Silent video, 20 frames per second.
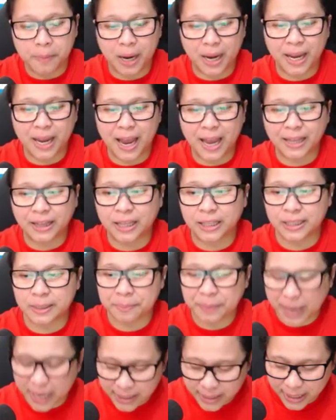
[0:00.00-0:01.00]
Ay, at sa
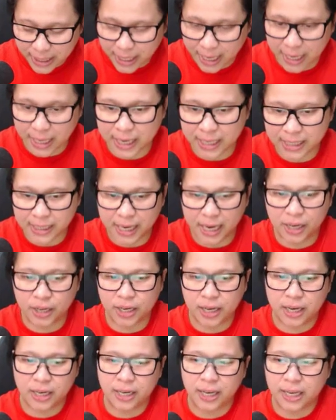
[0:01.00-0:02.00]
PSEI kasi
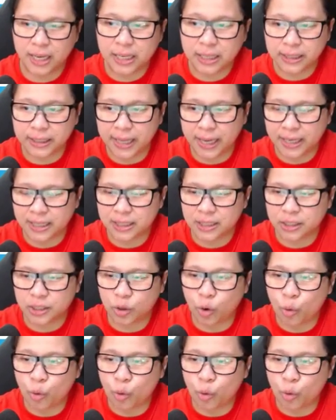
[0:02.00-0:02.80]
ano yan eh, index.